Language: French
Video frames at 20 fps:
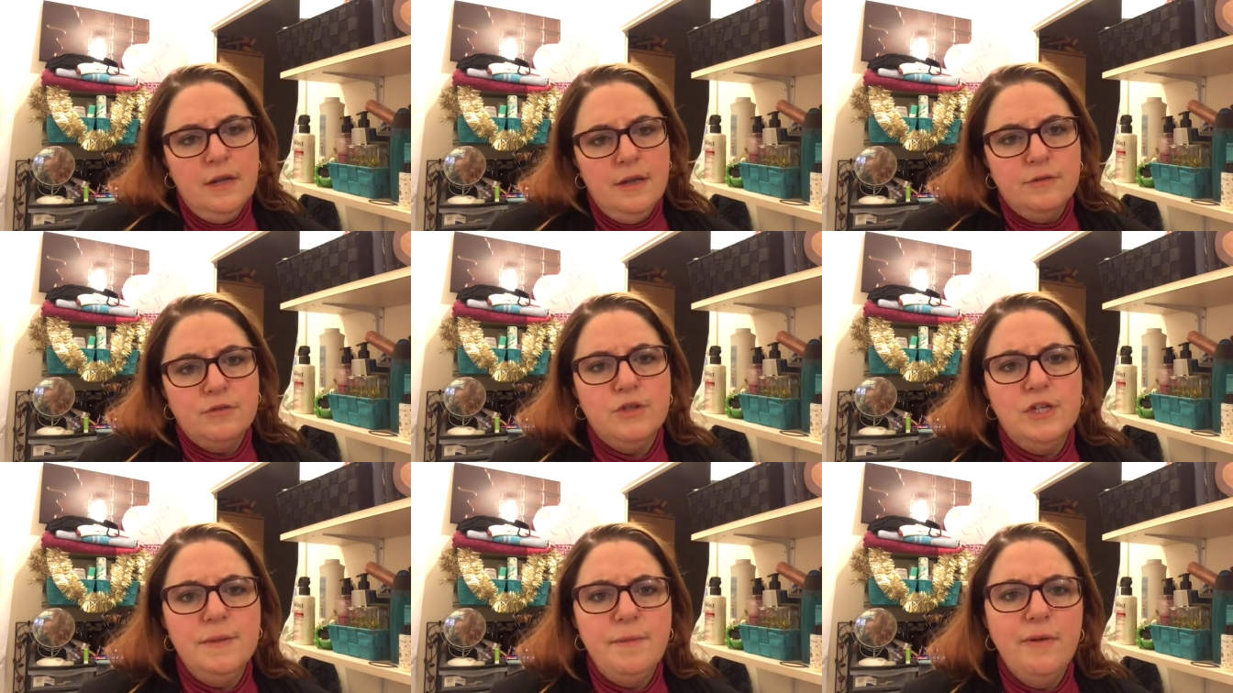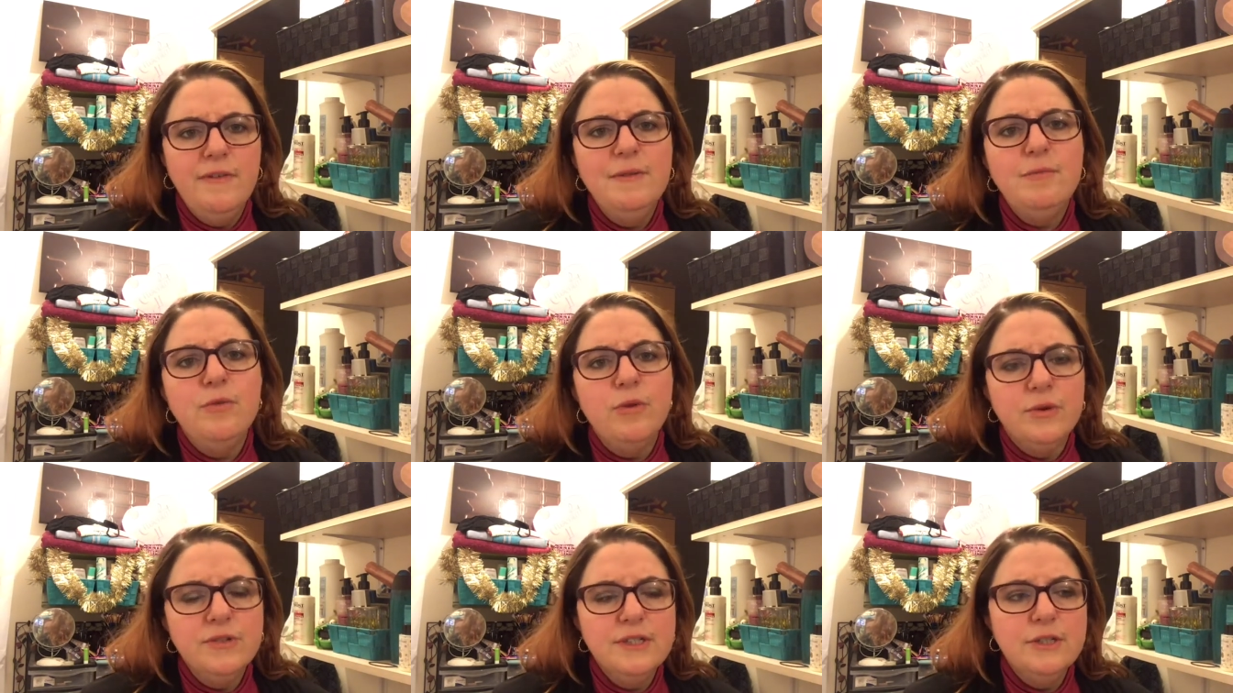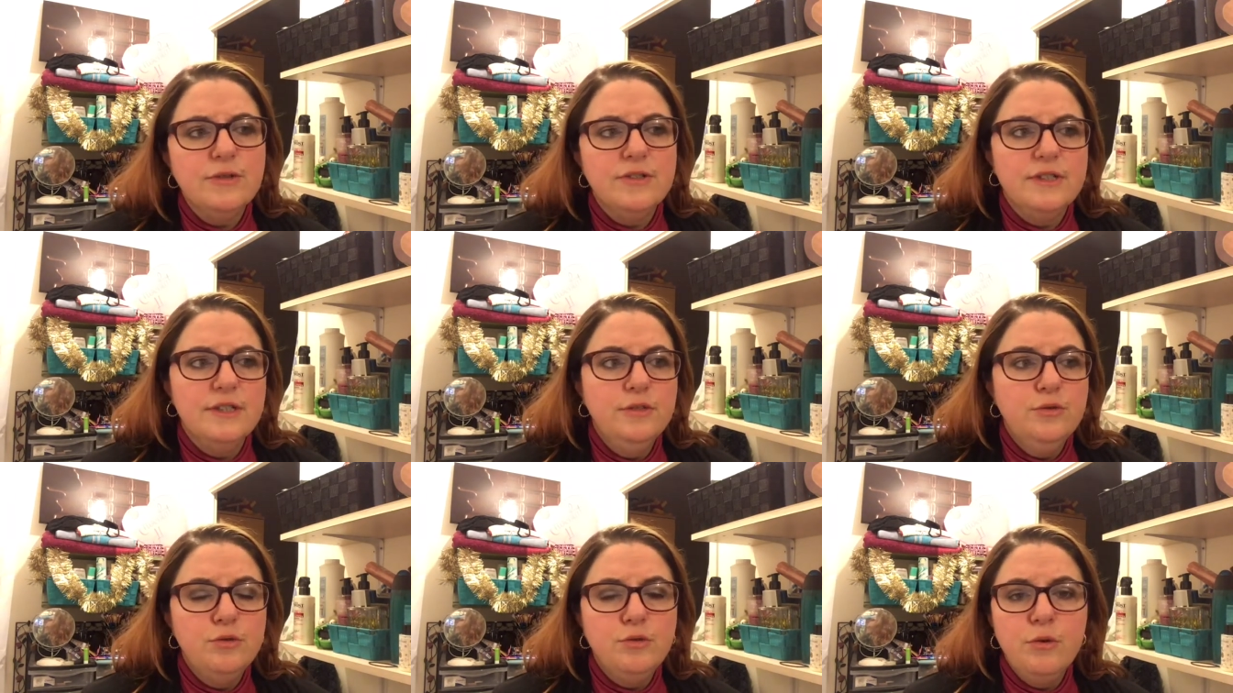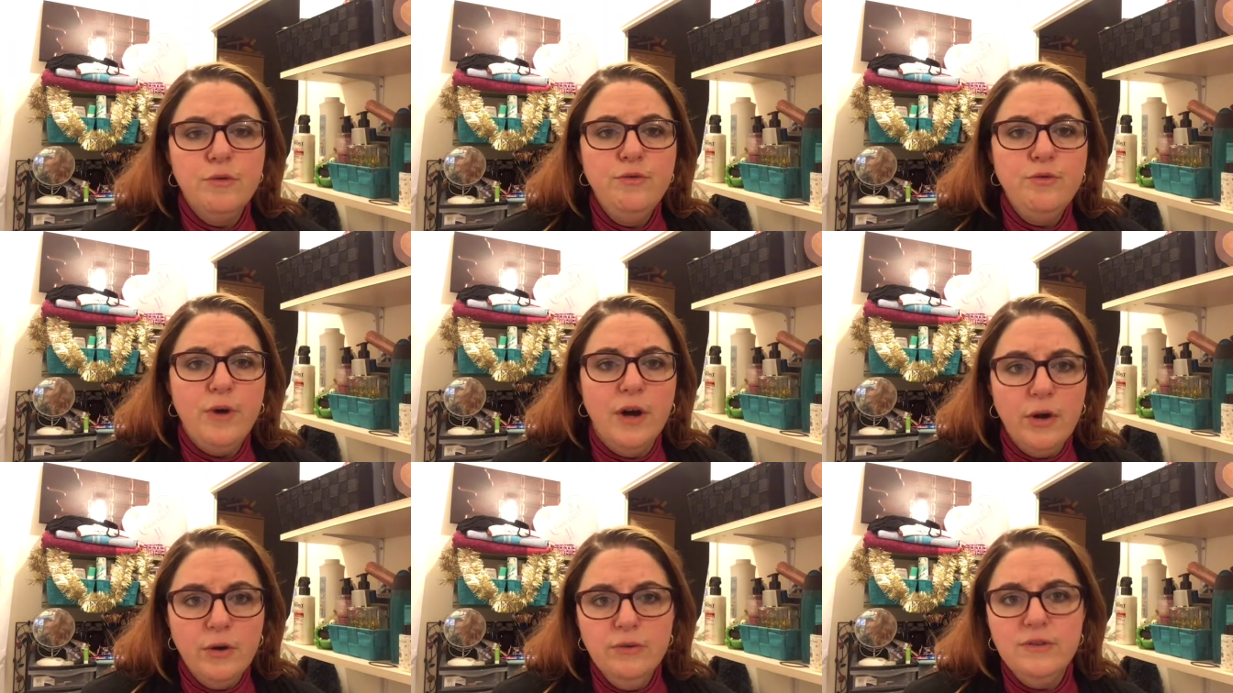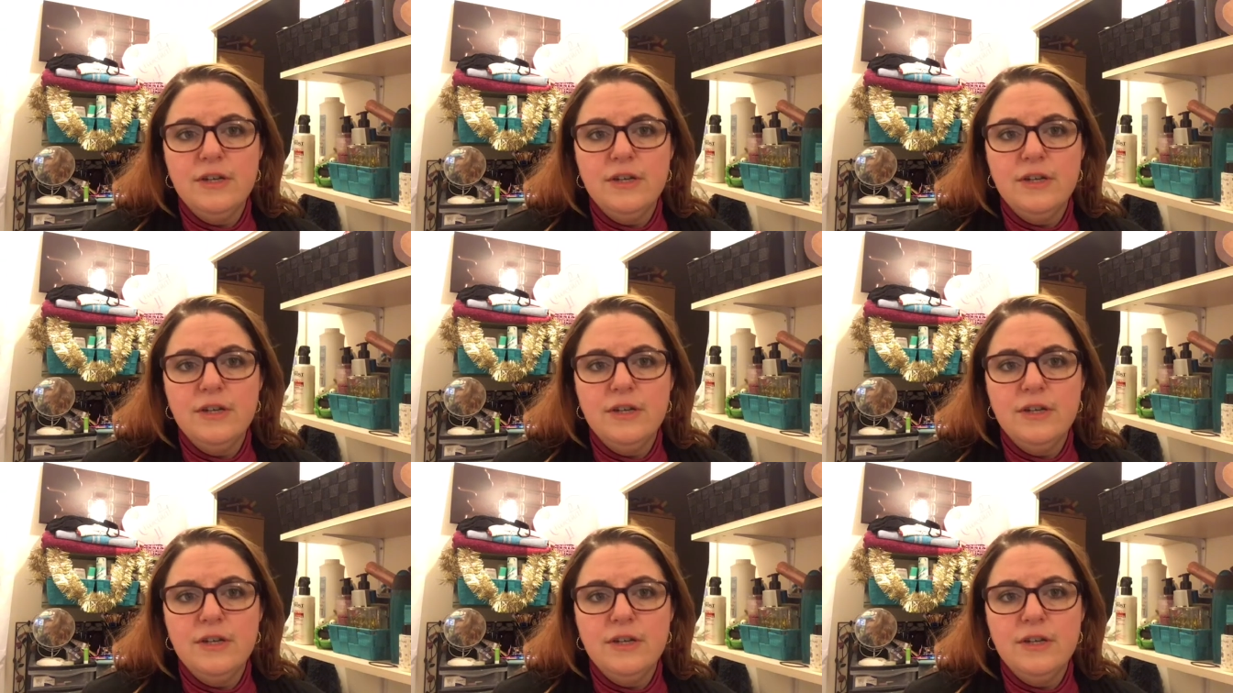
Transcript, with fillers: parce que j'ai pas envie de me lancer dans un tuto foireux,